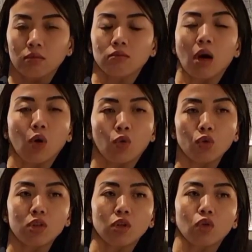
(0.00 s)

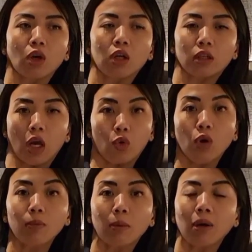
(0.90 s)
bagus gitu kan ya aku
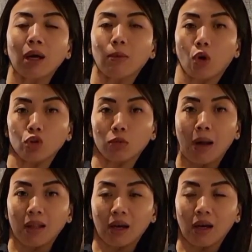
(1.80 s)
kan memang nggak berotot
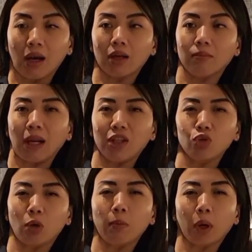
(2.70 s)
banyak kan paling
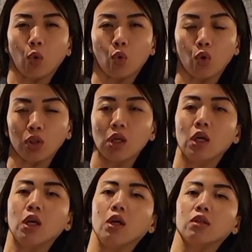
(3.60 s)
cuma perut
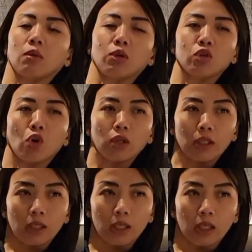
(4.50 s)
sama
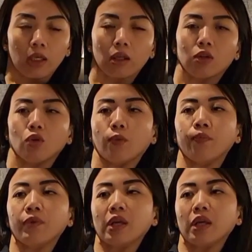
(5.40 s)
shoulder gitu
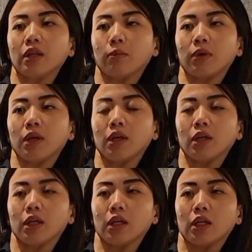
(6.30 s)
tapi
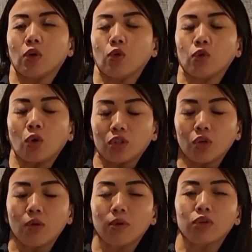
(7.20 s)
uh, eh, itu aja
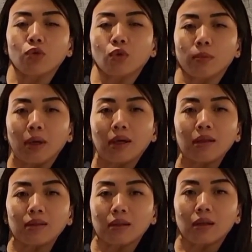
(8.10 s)
udah bersyukur
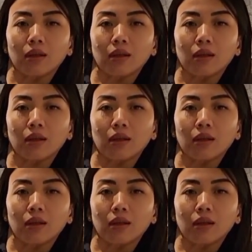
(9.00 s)
banget sih